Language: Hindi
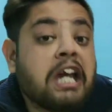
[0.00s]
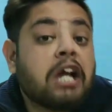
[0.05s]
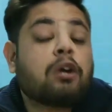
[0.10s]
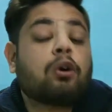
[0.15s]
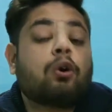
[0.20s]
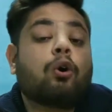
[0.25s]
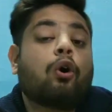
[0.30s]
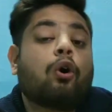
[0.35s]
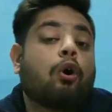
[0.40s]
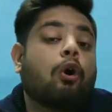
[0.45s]

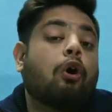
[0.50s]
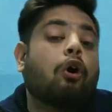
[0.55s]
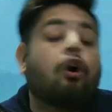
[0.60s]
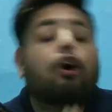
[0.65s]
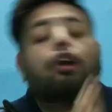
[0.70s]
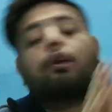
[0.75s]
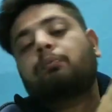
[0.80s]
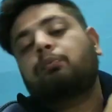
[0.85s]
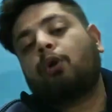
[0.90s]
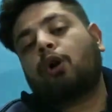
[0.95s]
एक
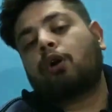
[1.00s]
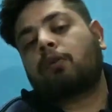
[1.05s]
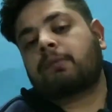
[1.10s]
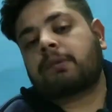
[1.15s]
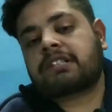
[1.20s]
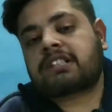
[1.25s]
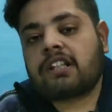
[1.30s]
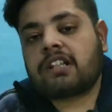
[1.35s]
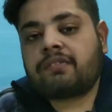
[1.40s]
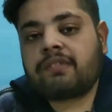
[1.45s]
और
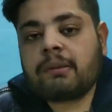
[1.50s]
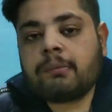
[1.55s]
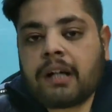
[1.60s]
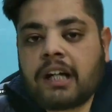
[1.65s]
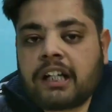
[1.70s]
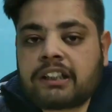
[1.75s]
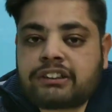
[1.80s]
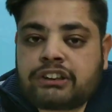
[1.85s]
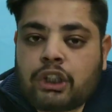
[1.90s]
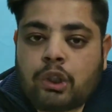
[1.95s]
ब्लॉकबस्टर
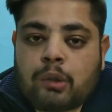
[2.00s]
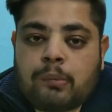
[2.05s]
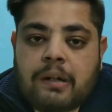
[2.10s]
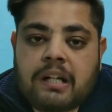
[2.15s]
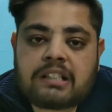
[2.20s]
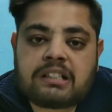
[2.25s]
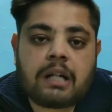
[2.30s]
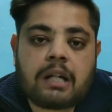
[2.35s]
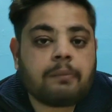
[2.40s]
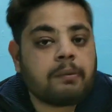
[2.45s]
फिल्म अक्षय
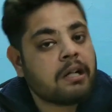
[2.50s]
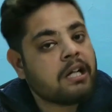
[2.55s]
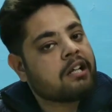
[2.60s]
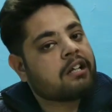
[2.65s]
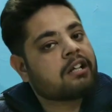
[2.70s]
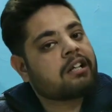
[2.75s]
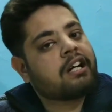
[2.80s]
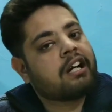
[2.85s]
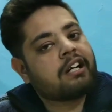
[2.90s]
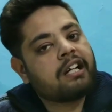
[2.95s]
कुमार साहब
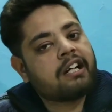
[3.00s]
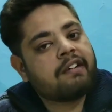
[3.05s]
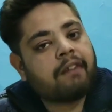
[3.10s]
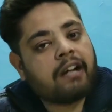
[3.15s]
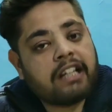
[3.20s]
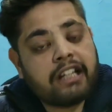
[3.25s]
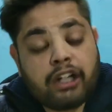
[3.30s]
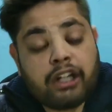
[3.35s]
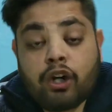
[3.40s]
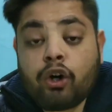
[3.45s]
करने
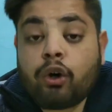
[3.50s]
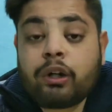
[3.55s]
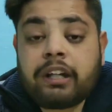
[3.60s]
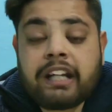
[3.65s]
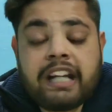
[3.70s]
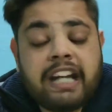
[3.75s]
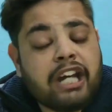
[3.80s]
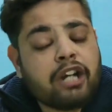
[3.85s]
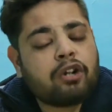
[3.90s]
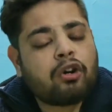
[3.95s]
वाले हैं
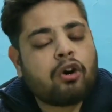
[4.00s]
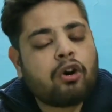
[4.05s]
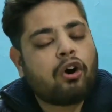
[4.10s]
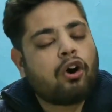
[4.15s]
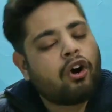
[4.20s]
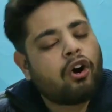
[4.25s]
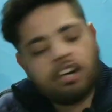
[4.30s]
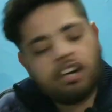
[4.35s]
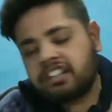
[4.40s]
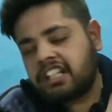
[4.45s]
और एक
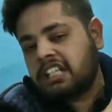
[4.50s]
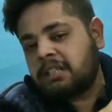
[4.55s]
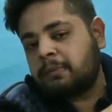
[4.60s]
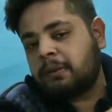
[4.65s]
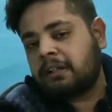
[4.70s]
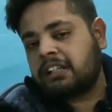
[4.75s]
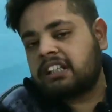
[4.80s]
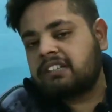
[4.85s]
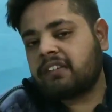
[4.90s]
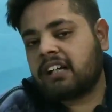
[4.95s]
और
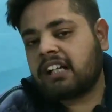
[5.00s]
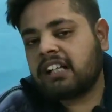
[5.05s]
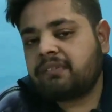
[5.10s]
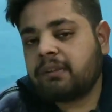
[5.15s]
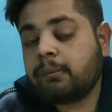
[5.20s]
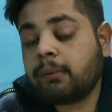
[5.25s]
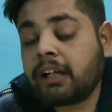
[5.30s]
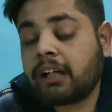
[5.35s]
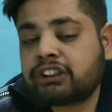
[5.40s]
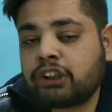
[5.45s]
देशभक्ति वाली
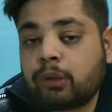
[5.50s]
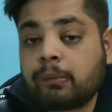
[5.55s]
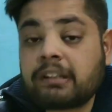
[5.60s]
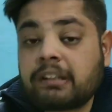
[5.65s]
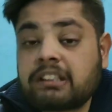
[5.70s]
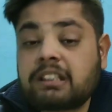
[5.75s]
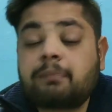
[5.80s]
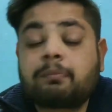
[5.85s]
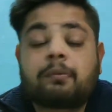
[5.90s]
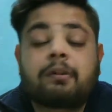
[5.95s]
फिल्म अक्षय
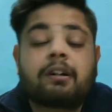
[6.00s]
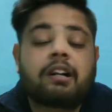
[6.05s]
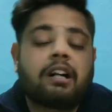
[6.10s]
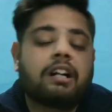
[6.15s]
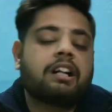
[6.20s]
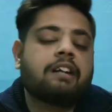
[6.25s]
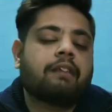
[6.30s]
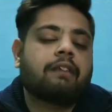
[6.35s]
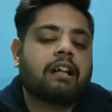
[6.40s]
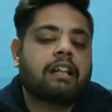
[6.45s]
कुमार साहब
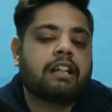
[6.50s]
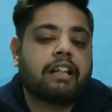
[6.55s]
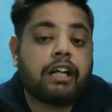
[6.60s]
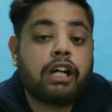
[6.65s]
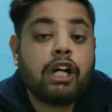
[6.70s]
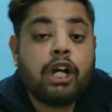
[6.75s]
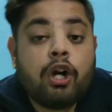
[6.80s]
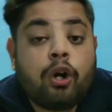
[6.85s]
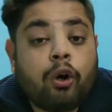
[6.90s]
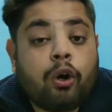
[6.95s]
करने वाले
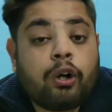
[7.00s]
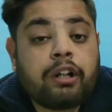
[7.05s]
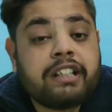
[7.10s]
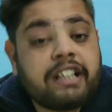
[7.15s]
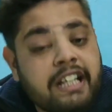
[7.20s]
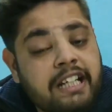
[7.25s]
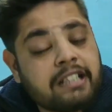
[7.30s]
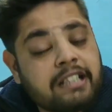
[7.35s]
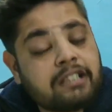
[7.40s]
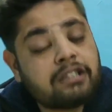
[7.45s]
हैं और
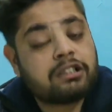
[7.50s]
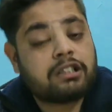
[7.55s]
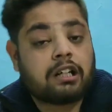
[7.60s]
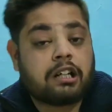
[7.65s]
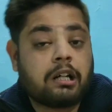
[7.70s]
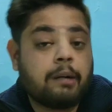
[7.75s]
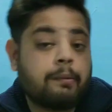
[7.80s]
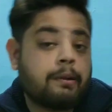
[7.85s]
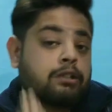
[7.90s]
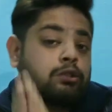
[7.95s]
ये
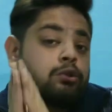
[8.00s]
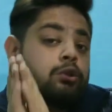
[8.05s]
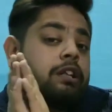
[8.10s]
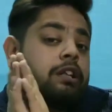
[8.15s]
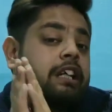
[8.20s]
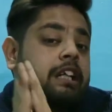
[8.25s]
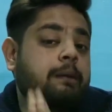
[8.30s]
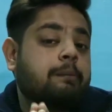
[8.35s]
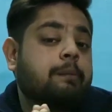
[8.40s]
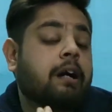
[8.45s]
खबर
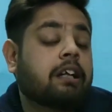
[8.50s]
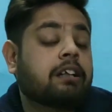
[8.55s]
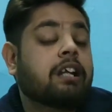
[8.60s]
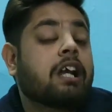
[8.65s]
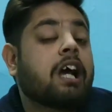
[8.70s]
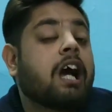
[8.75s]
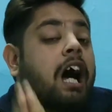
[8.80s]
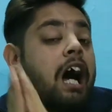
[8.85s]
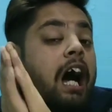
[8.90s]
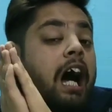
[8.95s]
सुनने के
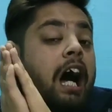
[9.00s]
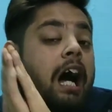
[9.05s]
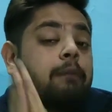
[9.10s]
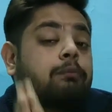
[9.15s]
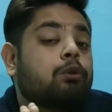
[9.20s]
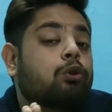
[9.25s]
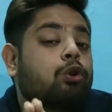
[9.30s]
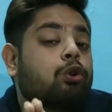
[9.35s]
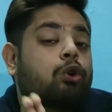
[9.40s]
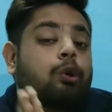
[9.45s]
बाद
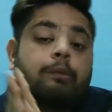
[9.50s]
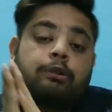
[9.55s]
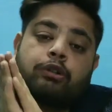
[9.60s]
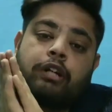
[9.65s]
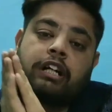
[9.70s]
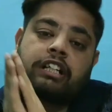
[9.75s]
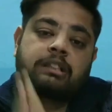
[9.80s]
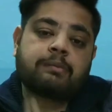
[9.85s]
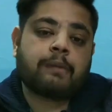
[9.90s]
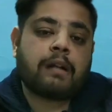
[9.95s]
आप लोगों को
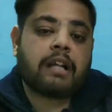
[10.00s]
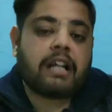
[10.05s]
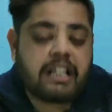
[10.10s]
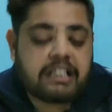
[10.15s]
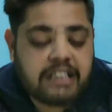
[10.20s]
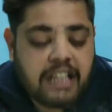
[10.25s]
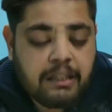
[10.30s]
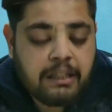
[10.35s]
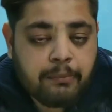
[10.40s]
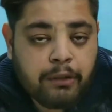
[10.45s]
मुझे
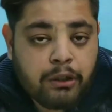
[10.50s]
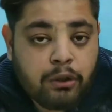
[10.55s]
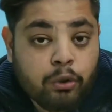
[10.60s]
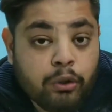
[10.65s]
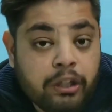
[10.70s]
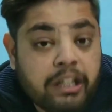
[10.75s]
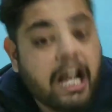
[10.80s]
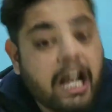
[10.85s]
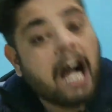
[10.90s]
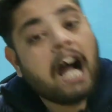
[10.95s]
एक्साइटमेंट
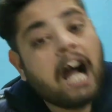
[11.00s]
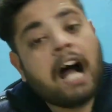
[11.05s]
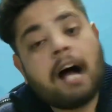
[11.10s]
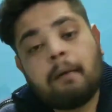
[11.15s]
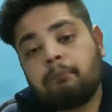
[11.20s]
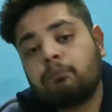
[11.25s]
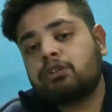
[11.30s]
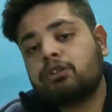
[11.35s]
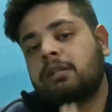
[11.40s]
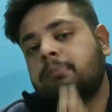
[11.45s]
होगी
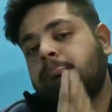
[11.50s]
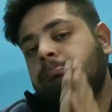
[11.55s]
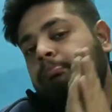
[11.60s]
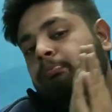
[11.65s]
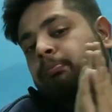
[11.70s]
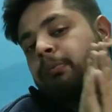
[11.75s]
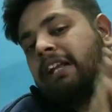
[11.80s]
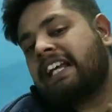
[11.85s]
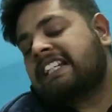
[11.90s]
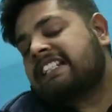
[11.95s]
आप मुझे
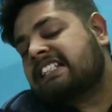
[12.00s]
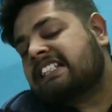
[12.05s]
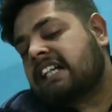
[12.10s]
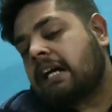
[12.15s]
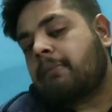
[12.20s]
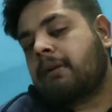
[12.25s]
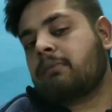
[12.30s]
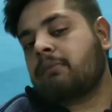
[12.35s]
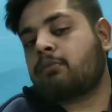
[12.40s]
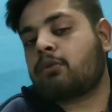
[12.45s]
प्लीज़
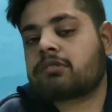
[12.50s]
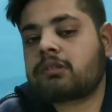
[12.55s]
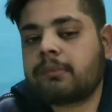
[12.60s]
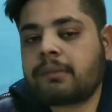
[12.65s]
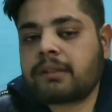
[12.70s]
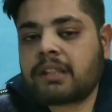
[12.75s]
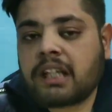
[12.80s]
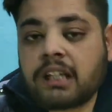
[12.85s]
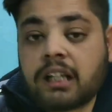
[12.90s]
कमेंट बॉक्स में